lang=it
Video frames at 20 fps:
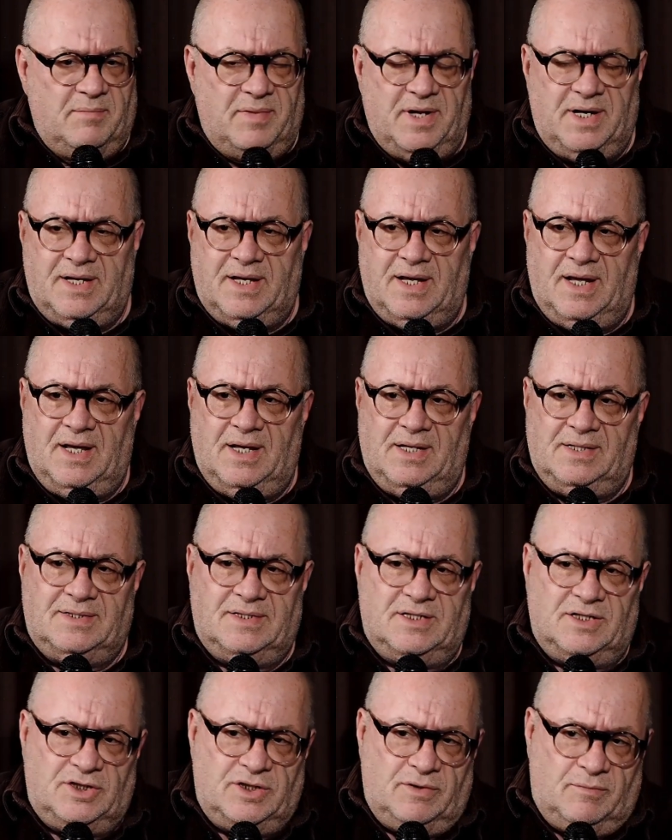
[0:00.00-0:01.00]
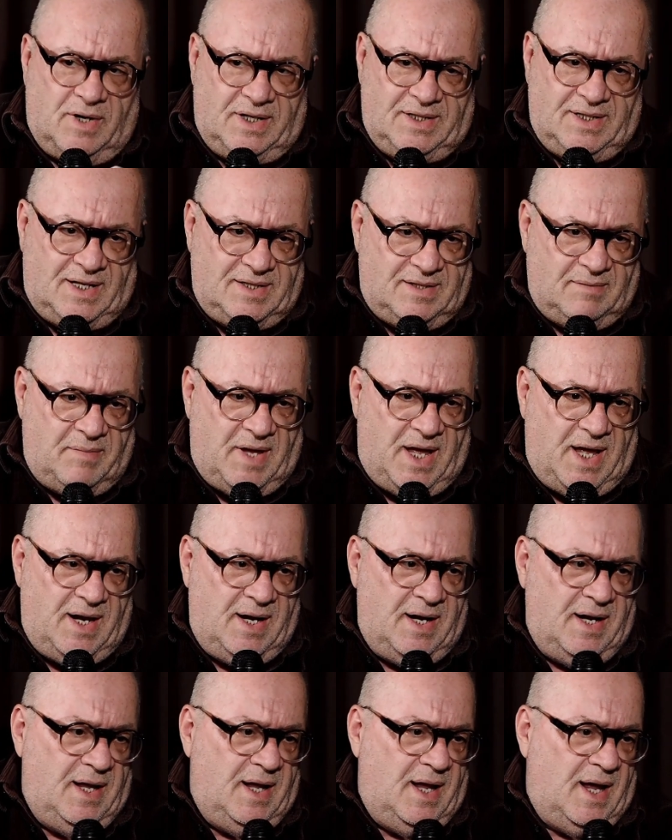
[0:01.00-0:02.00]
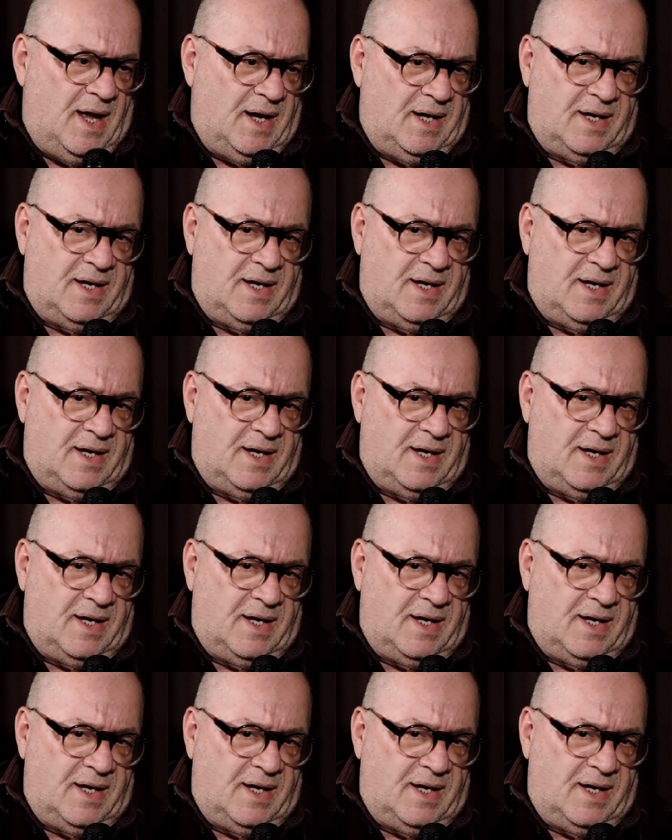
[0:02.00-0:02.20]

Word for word: perché se ci guardate bene,